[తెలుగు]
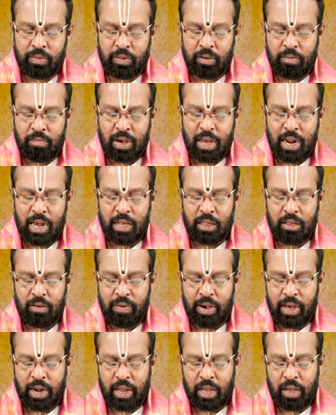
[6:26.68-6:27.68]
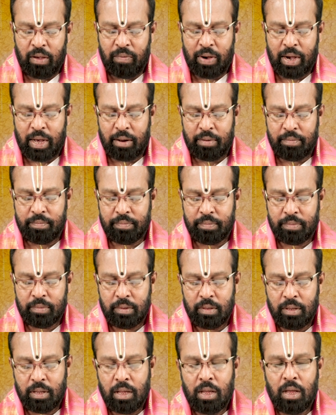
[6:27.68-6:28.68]
సింహరాశి వారికి ఈ వారం
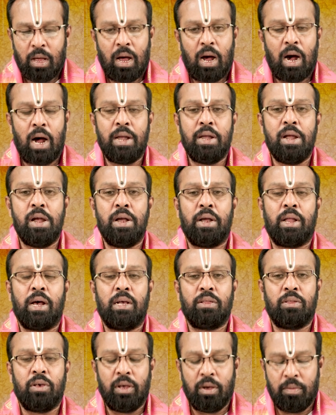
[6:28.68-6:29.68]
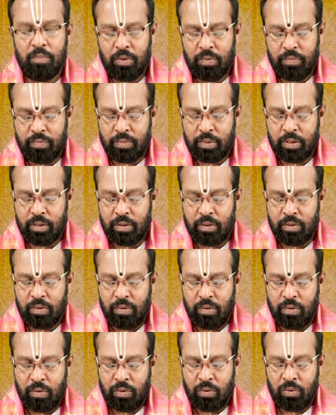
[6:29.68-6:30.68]
అన్నింటా జయము
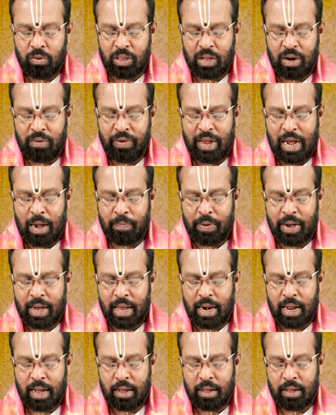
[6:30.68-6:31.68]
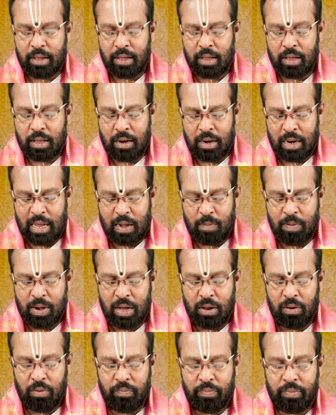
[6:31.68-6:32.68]
నూతన వ్యాపార
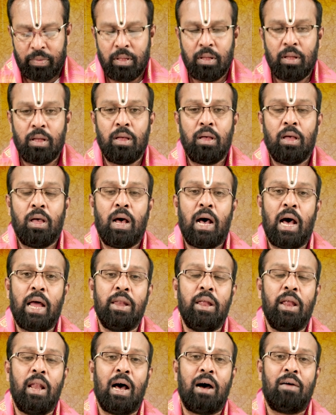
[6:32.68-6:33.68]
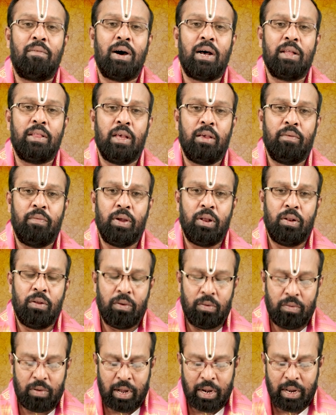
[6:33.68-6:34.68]
లాభాలు అన్ని లావాదేవీలు
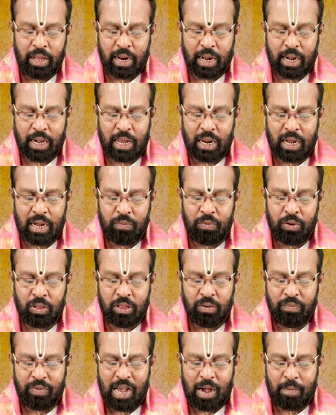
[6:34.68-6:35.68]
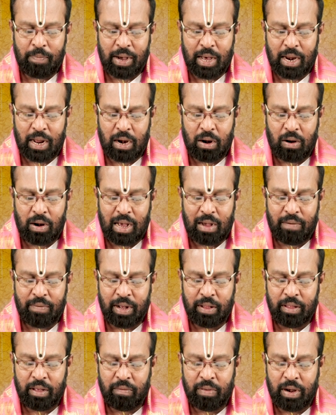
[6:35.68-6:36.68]
అన్ని రకాలుగా వృత్తి వ్యాపారాల్లో
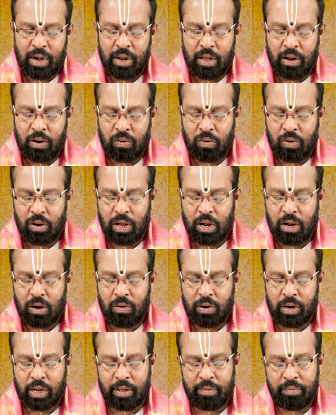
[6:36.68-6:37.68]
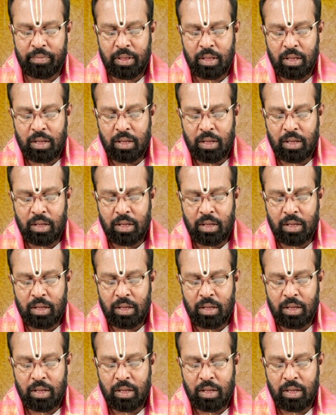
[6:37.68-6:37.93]
లావాదేవీలు అన్నీ అనుకూలంగా ఉంటాయి